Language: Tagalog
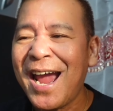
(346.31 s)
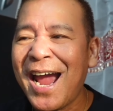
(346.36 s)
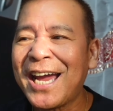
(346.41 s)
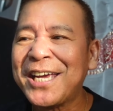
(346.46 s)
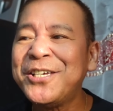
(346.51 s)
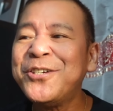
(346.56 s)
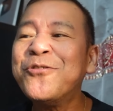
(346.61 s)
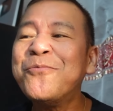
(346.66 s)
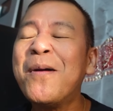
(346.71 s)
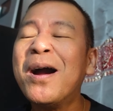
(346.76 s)

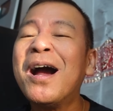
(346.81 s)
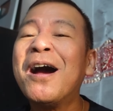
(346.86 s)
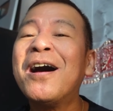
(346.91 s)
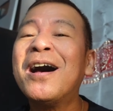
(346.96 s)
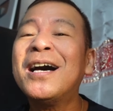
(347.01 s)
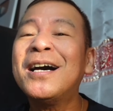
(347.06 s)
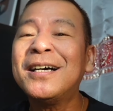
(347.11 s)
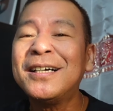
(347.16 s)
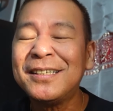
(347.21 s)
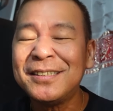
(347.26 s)
ay yung mga
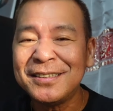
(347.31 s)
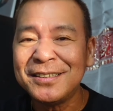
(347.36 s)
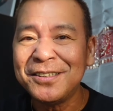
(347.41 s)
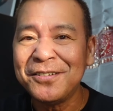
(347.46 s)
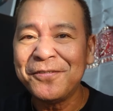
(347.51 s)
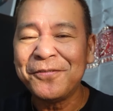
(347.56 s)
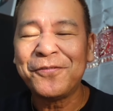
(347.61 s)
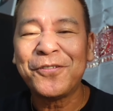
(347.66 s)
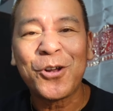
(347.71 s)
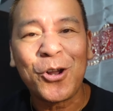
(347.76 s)

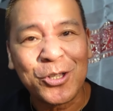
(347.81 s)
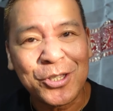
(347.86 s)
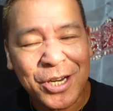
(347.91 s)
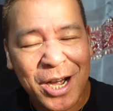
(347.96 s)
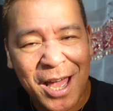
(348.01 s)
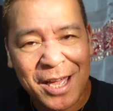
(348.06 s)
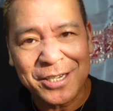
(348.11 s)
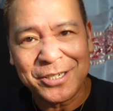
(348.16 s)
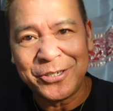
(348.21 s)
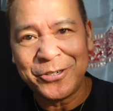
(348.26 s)
front
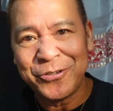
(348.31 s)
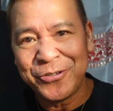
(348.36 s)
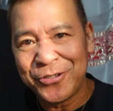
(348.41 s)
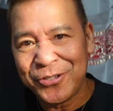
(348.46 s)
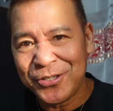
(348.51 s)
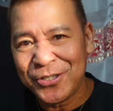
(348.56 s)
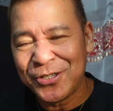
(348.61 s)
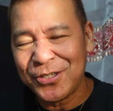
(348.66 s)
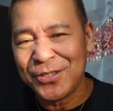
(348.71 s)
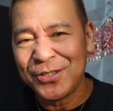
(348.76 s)

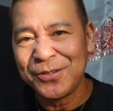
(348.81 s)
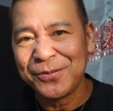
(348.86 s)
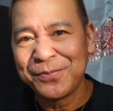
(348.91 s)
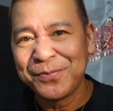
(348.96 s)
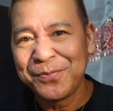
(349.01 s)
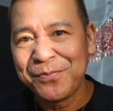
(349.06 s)
runners,